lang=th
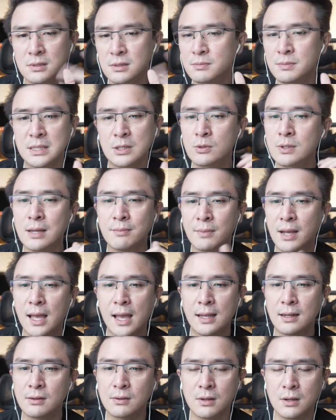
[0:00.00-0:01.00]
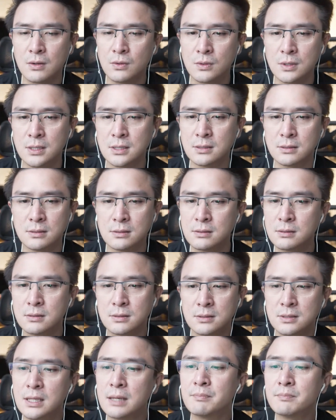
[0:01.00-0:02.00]
ไม่ต้องทำงาน แล้วก็เอาเงิน
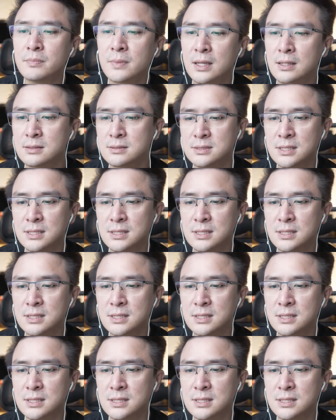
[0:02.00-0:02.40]
เก็บนะ